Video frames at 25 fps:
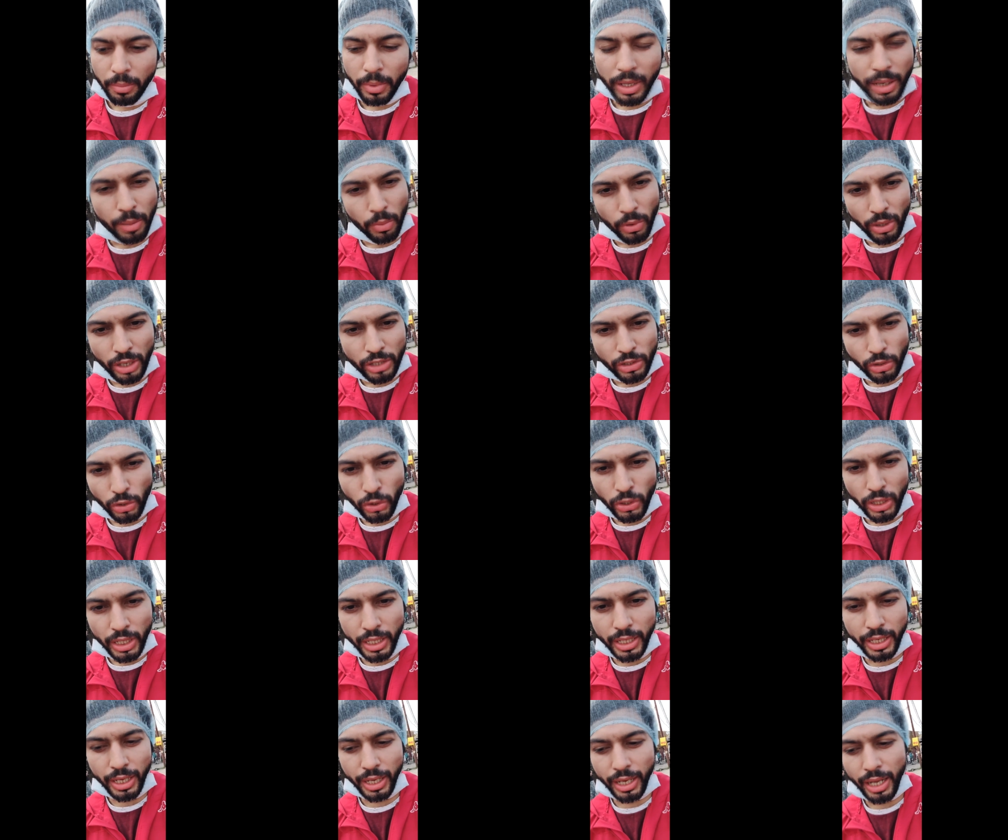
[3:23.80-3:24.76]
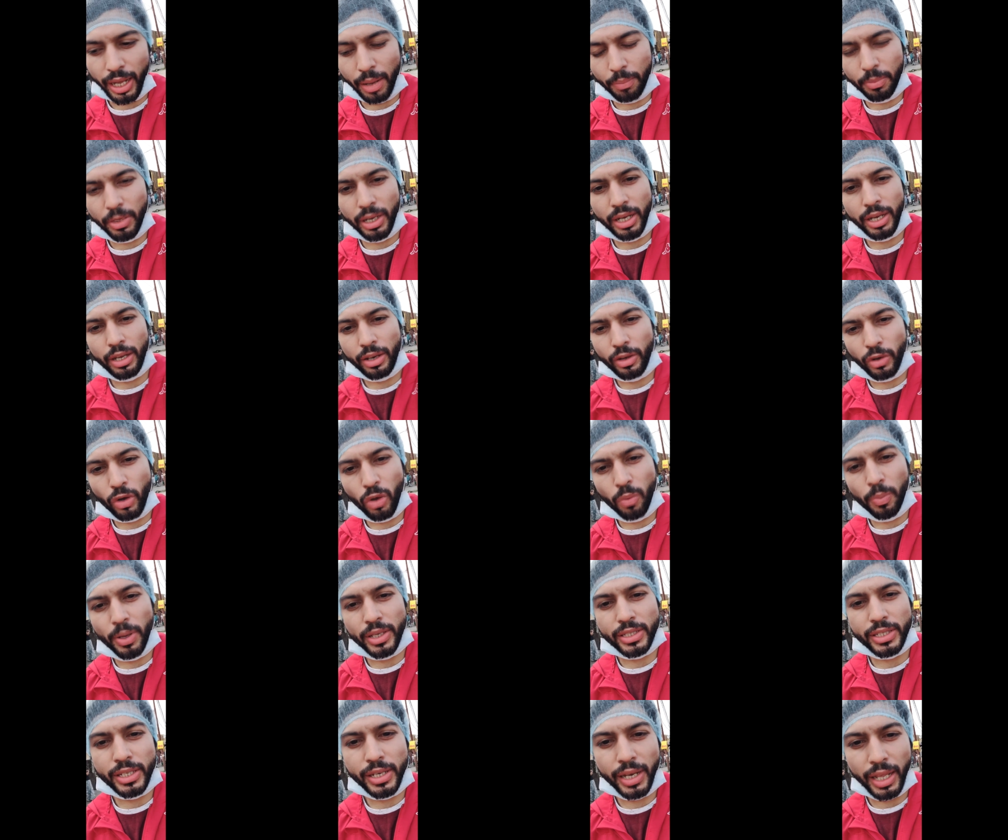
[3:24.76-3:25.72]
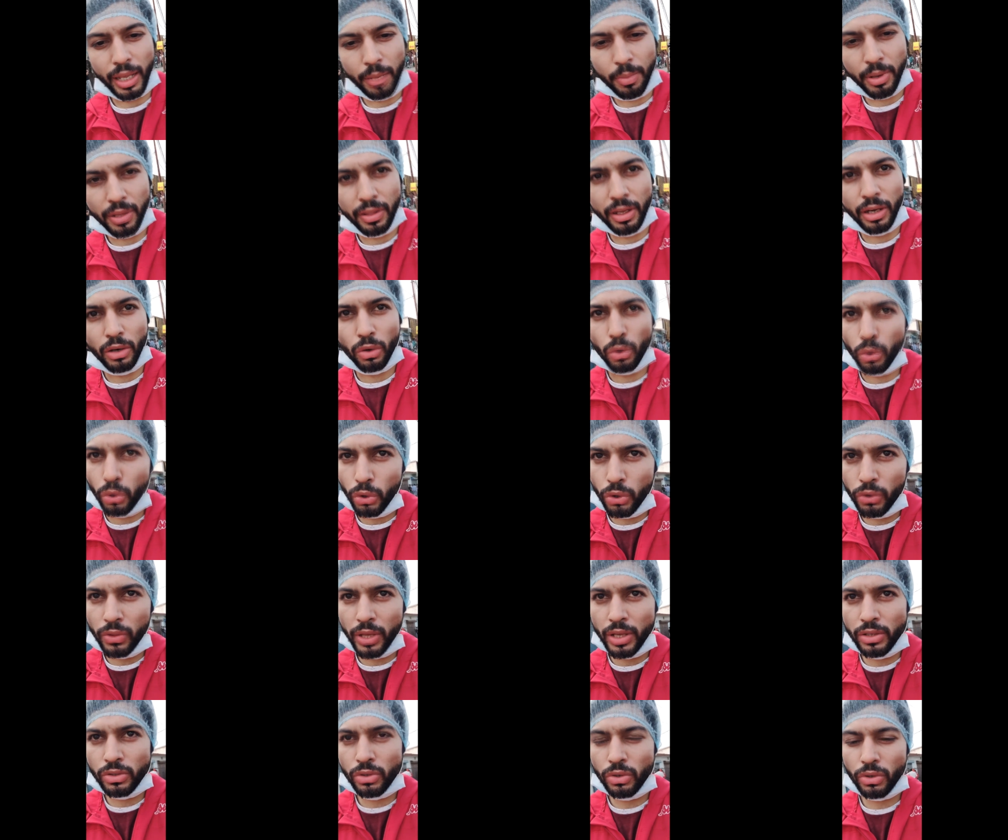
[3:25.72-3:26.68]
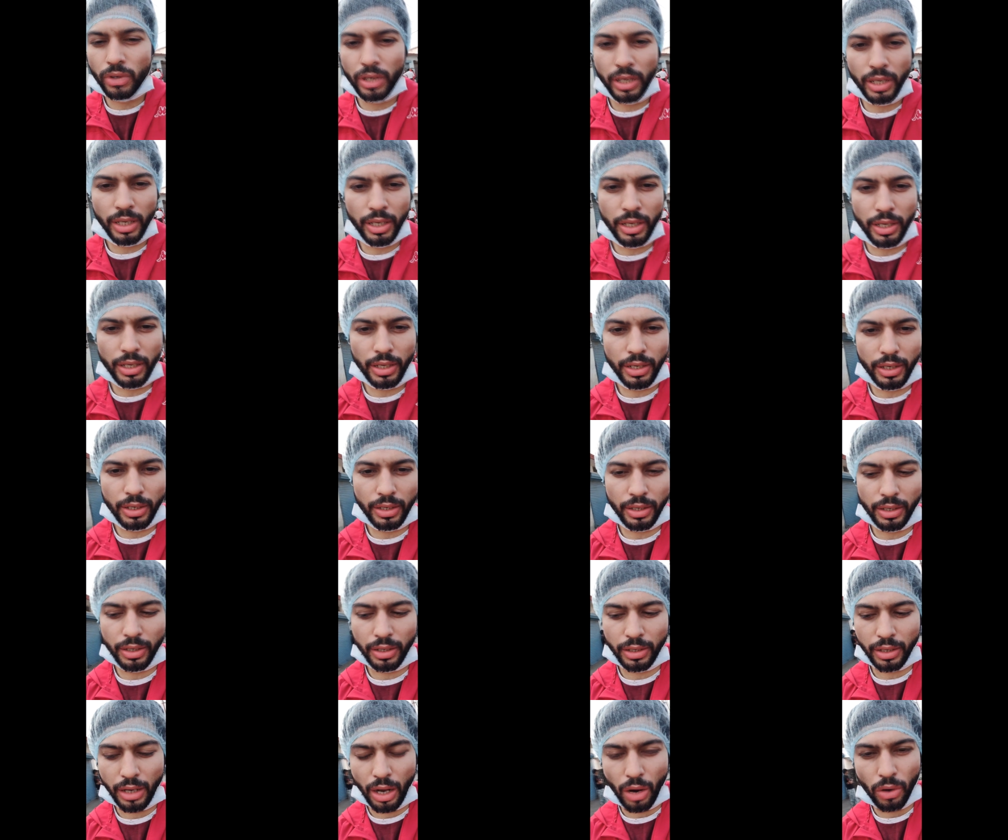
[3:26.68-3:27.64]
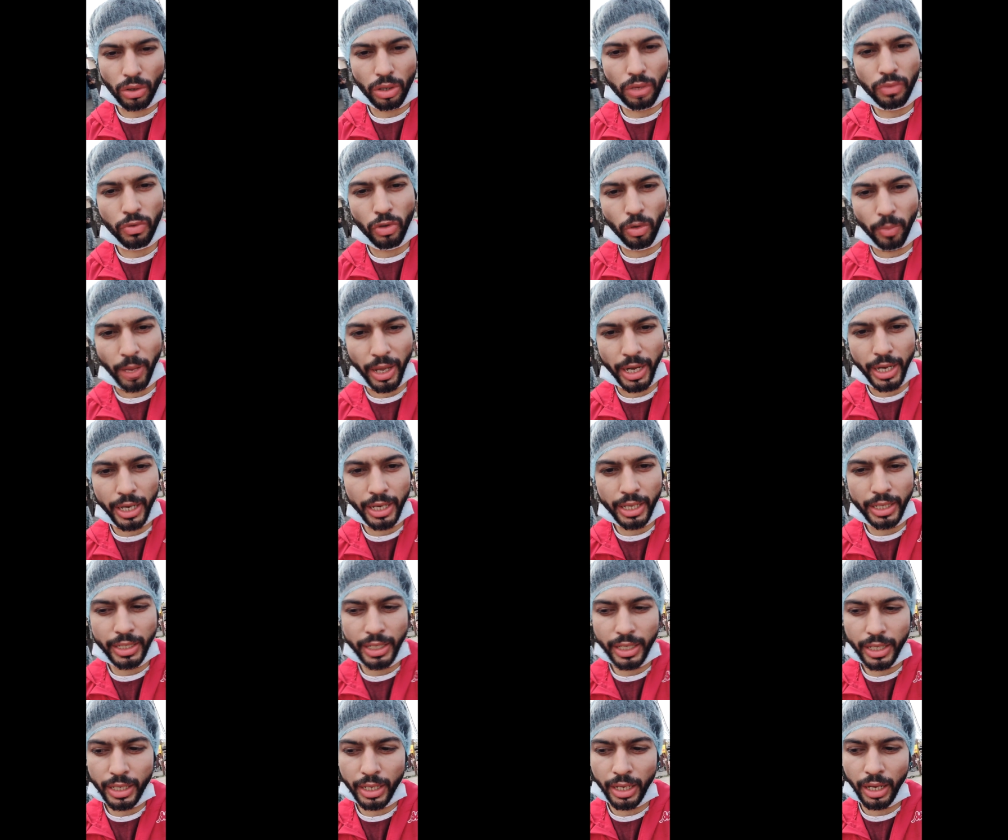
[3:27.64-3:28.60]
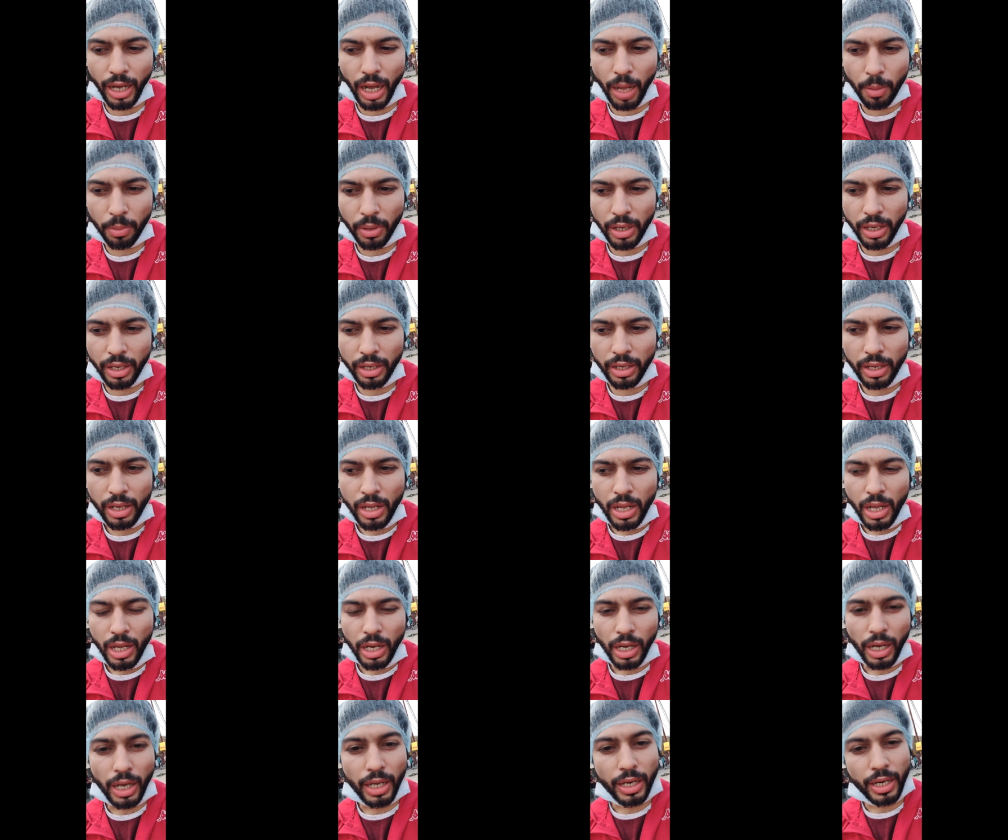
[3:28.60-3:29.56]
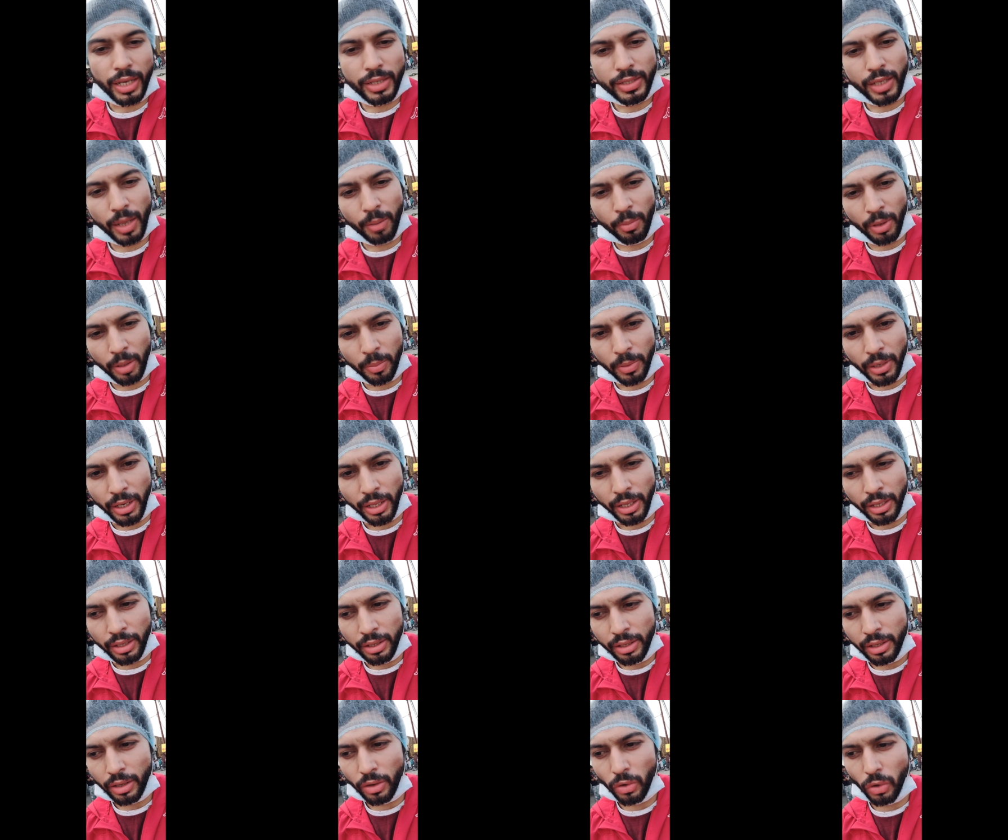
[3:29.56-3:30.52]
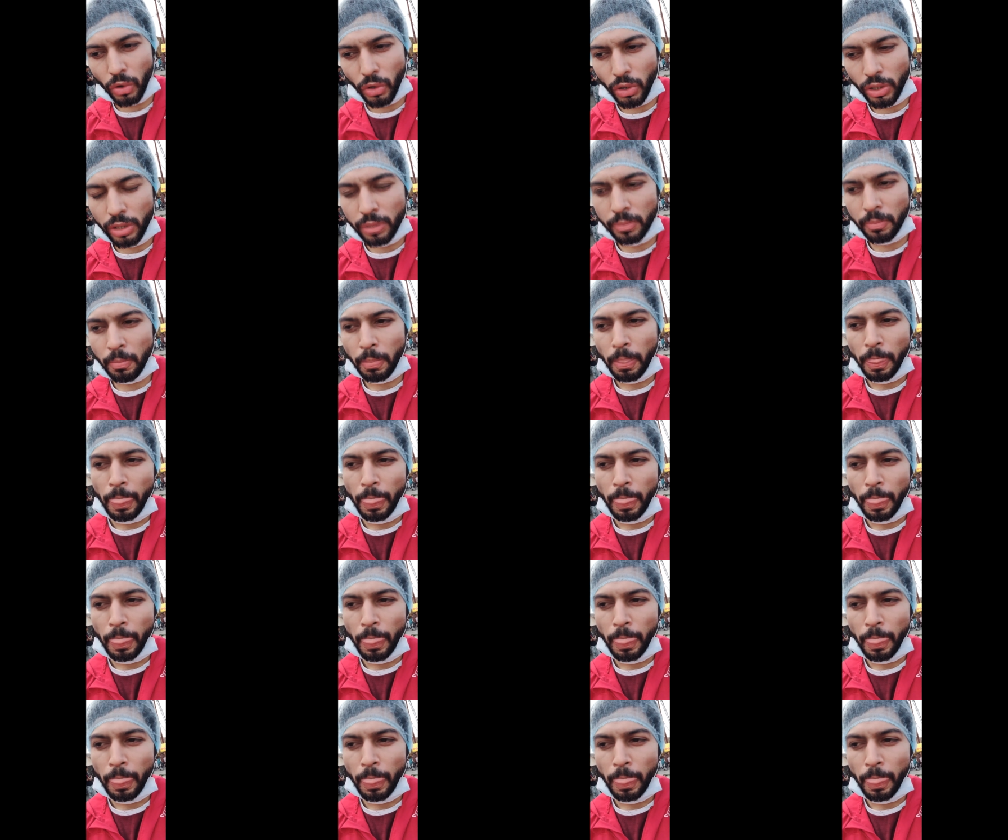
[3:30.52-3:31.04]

मैंने बोला चलो ठीक है आपने अगर इनको पैसे नहीं भी दिए डोंट यू थिंक सो कि आउट ऑफ ह्यूमैनिटी ये आपके घर के सामने पड़े हैं और